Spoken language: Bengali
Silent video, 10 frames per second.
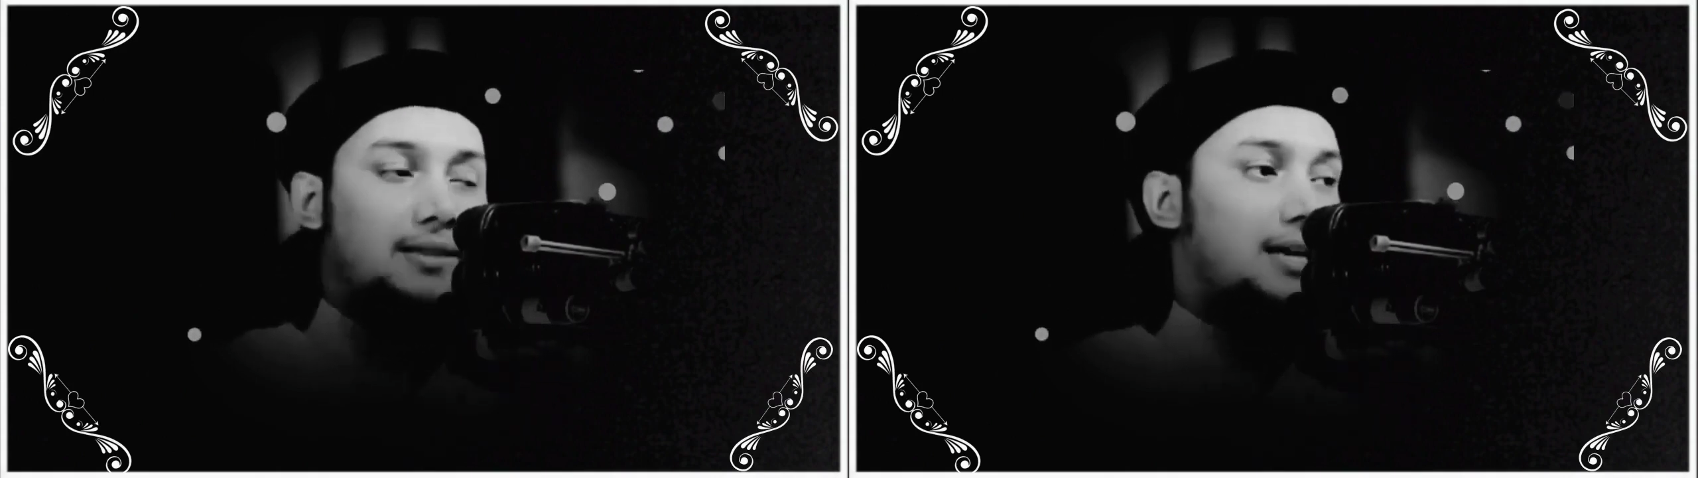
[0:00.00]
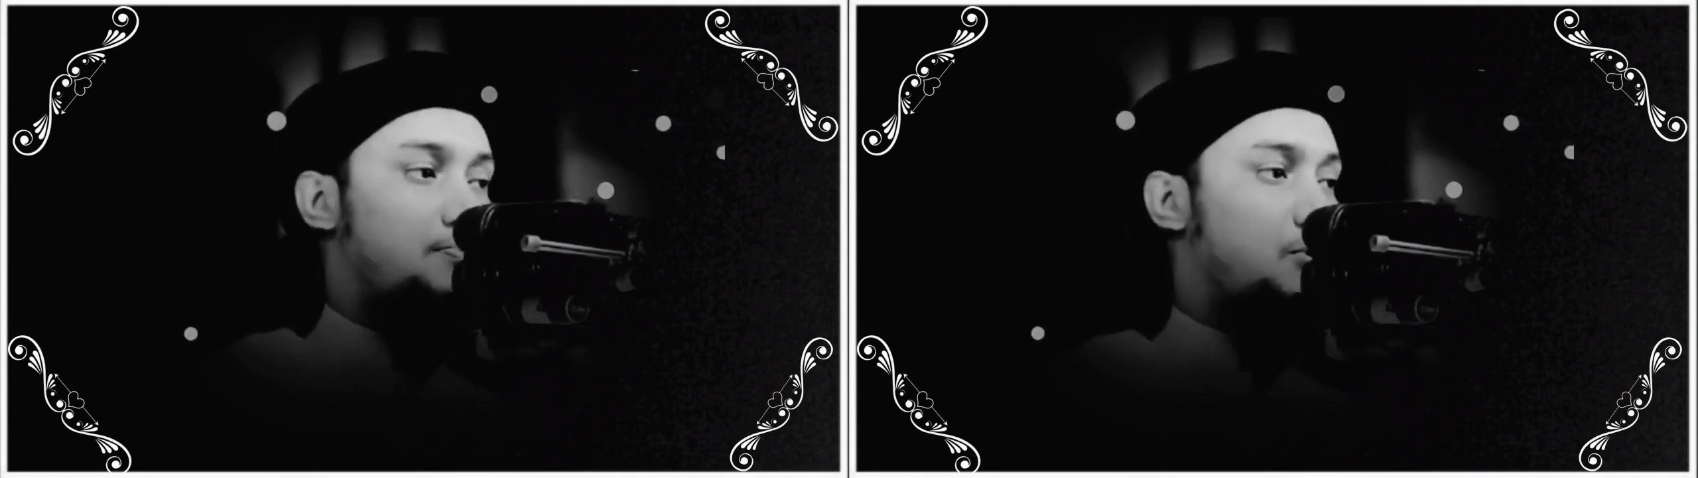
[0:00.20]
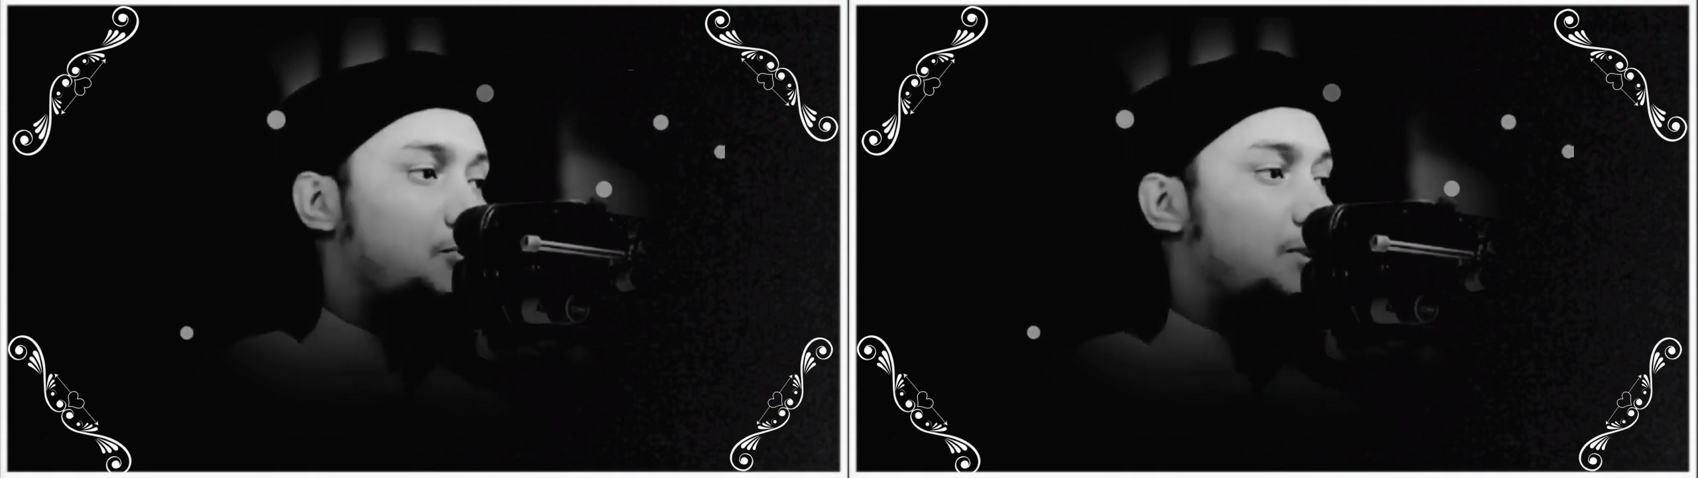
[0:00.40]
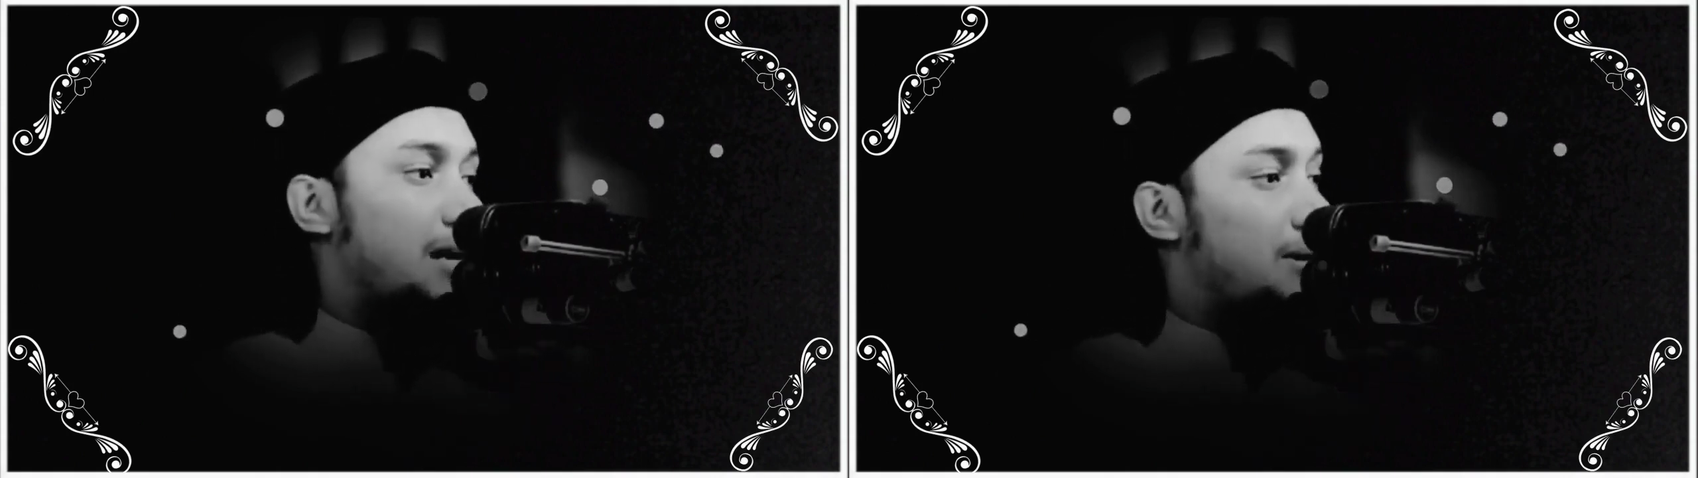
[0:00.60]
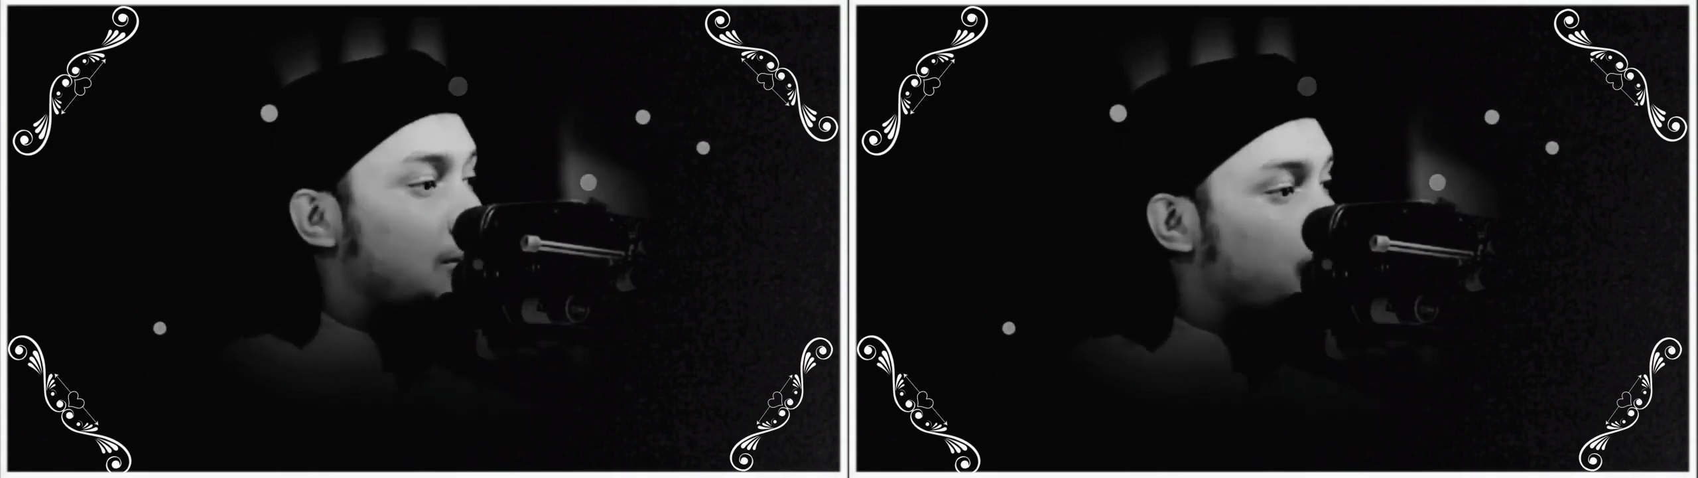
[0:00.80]
তারপর যদি
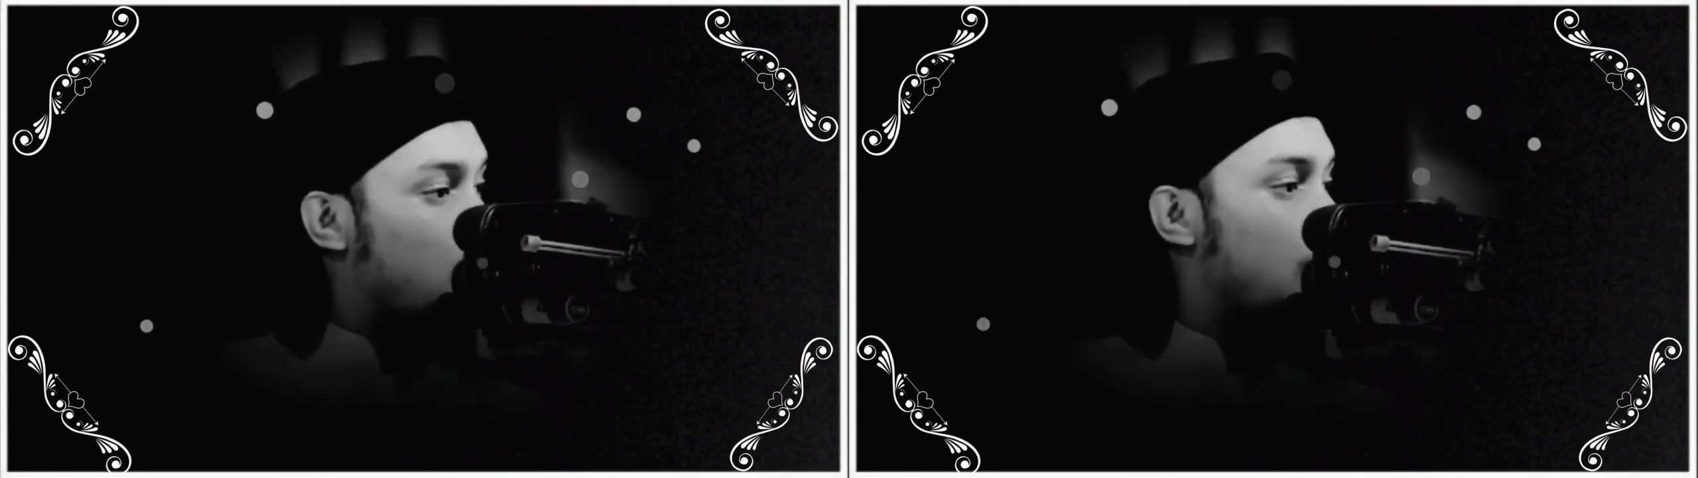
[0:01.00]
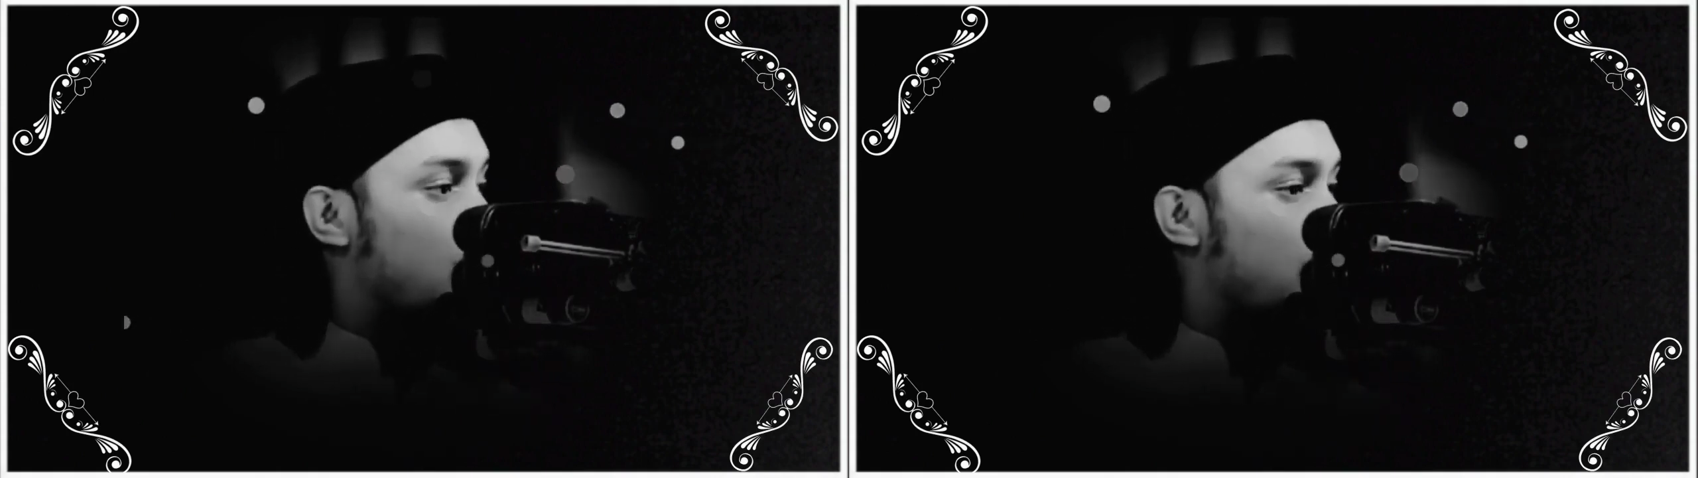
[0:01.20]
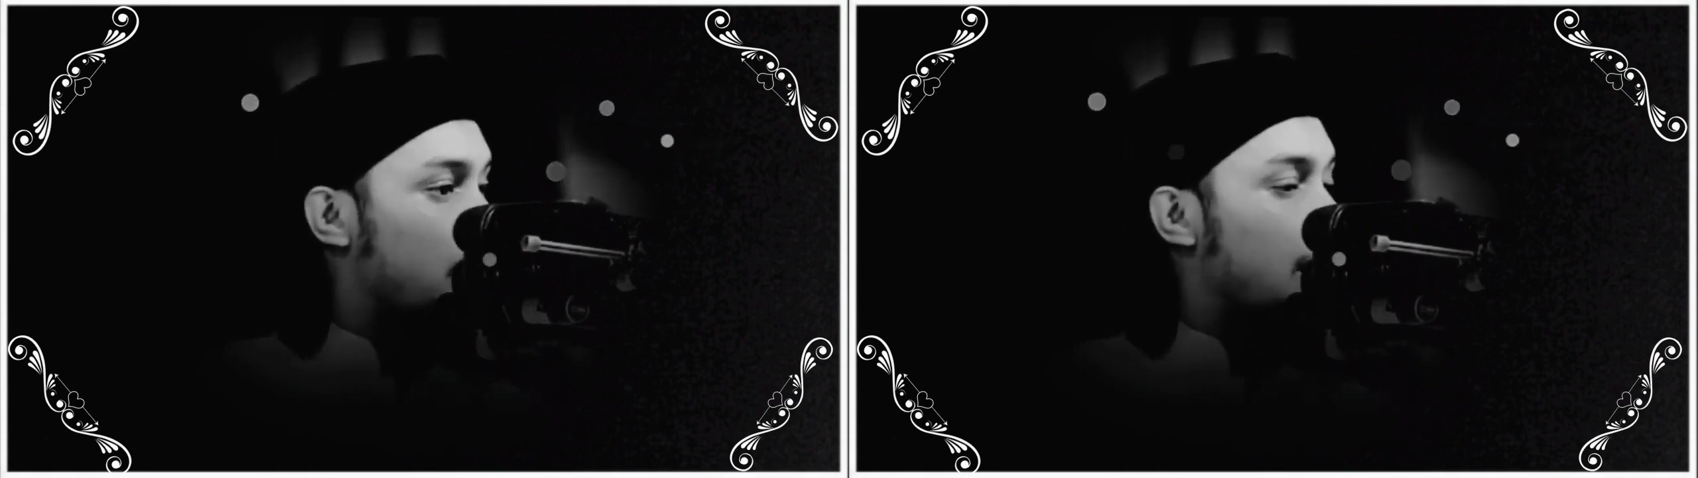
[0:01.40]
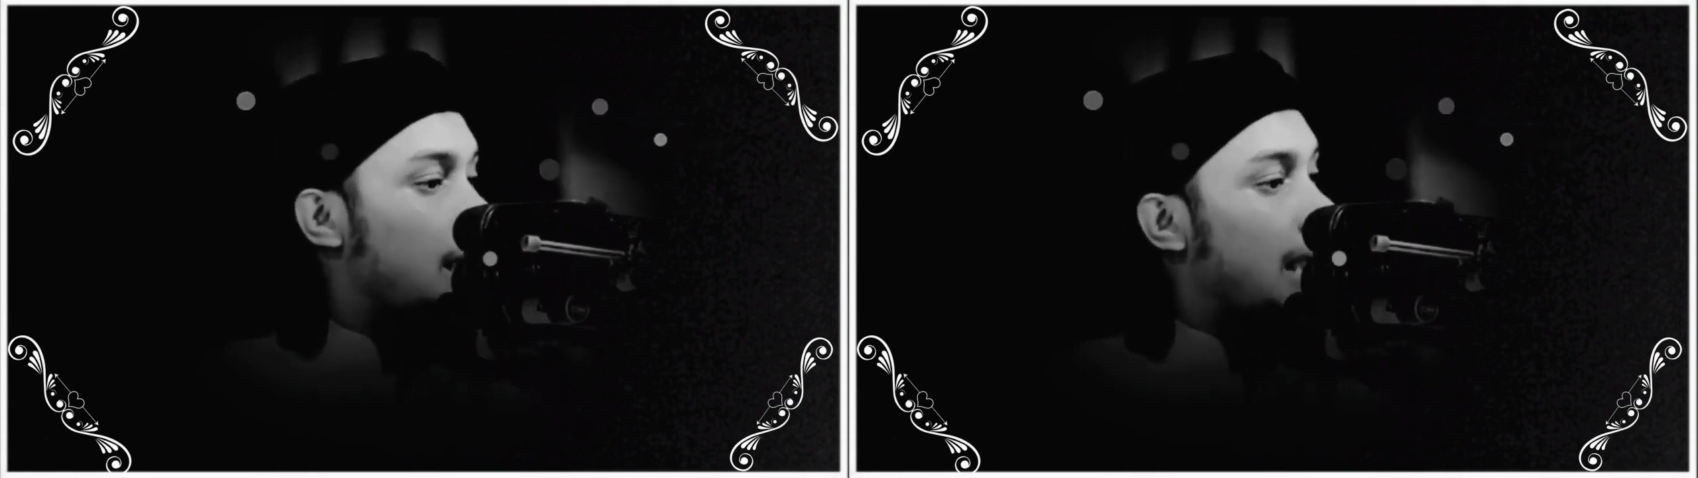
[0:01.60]
আবার তবা করে